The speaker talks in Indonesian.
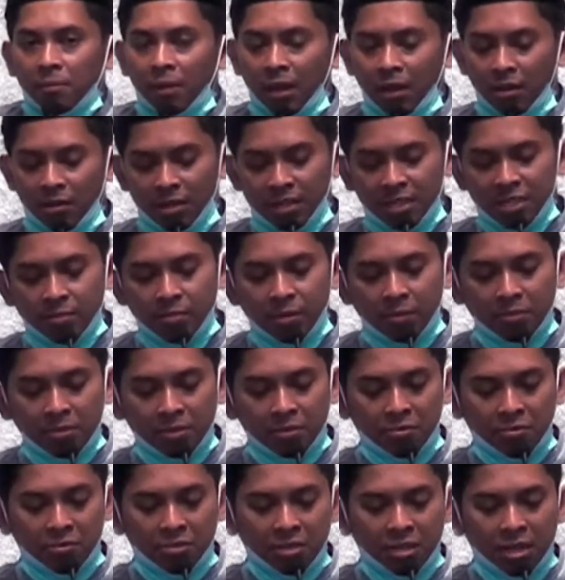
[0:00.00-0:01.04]
Maka oleh sebab
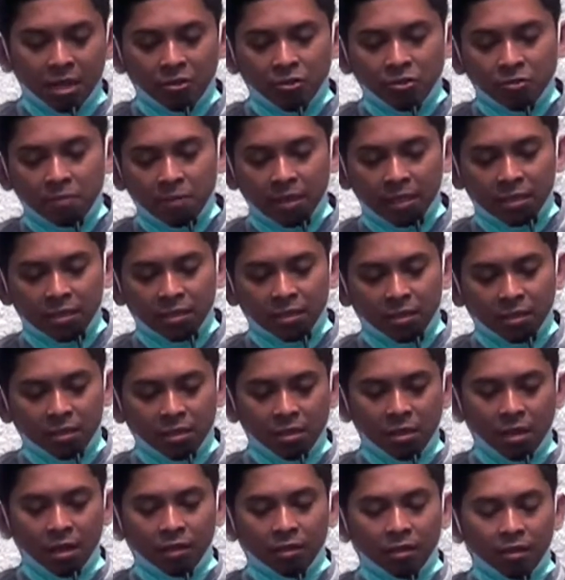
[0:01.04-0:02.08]
itu sidang Jumat
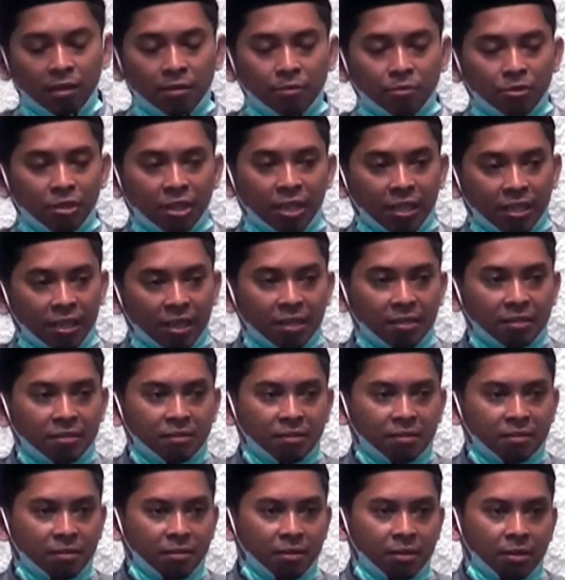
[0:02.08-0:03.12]
yang Allah muliakan
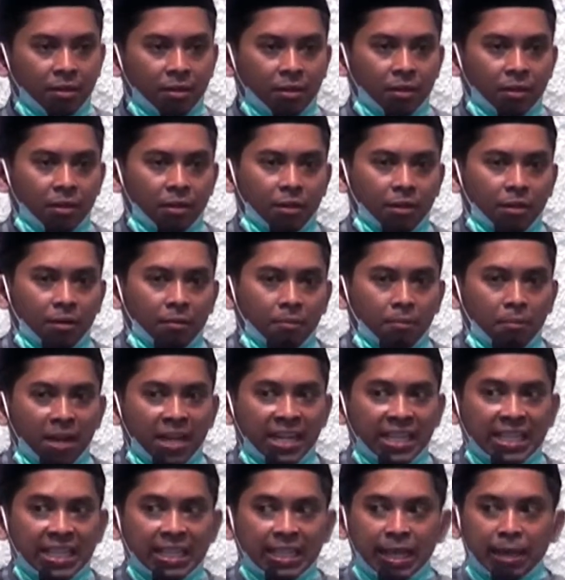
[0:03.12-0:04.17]

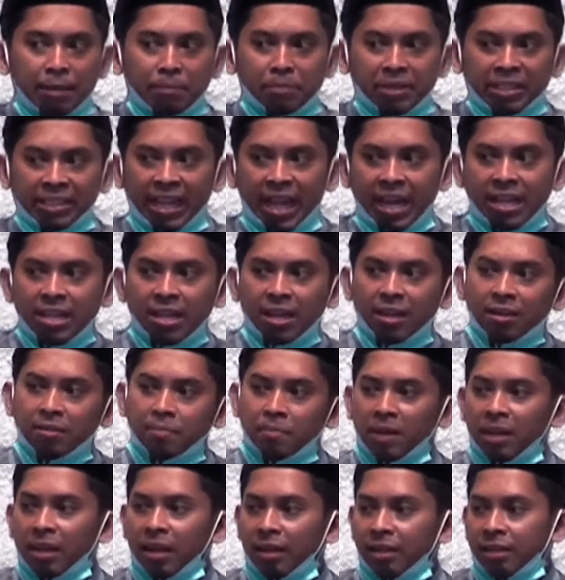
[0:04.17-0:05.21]
mari kita bertanya
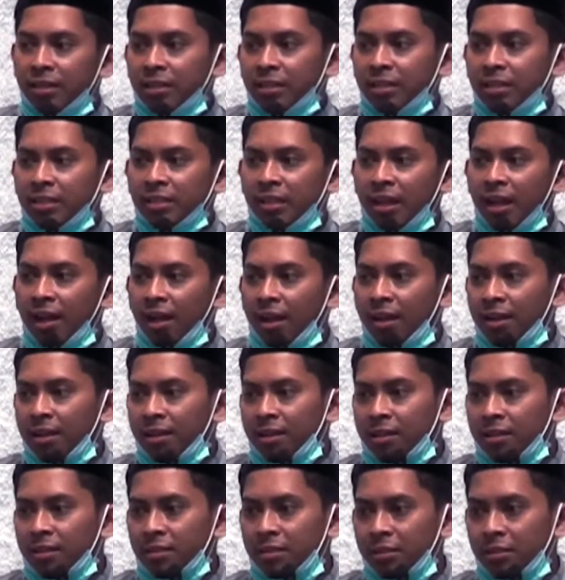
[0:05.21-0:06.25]
kepada diri kita
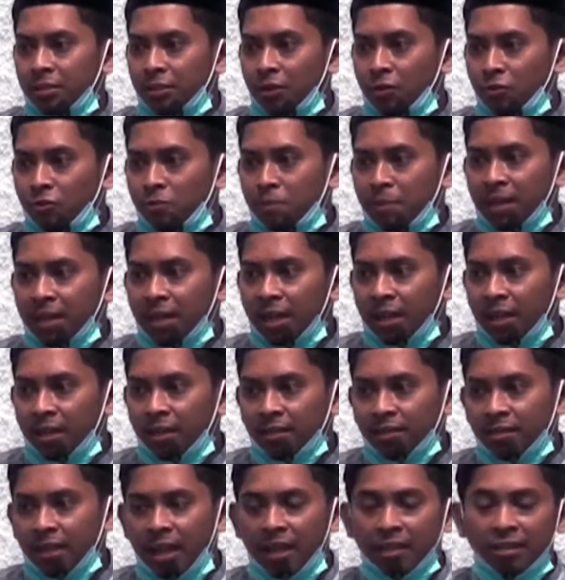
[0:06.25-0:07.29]
sejauh
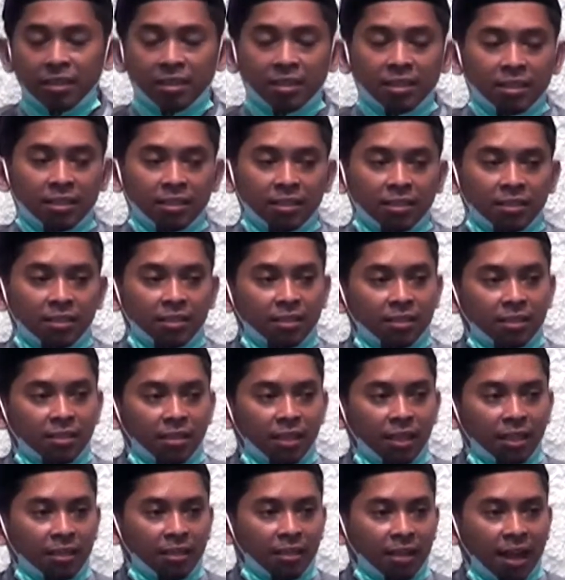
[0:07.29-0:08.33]
mana saat ini
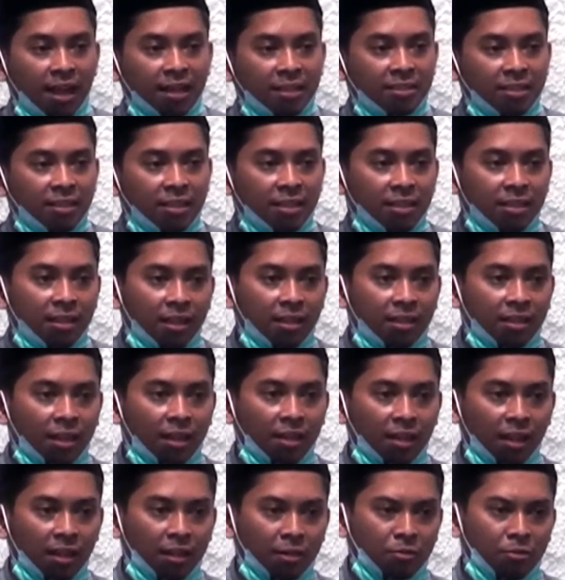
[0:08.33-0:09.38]
interaksi kita
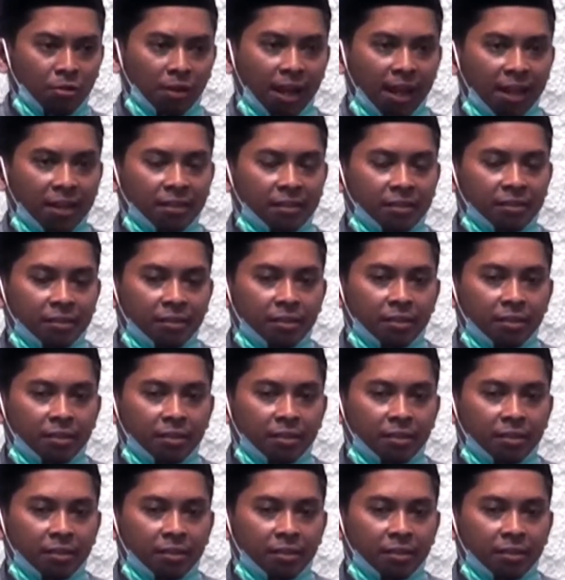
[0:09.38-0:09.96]
dengan Al-Quran.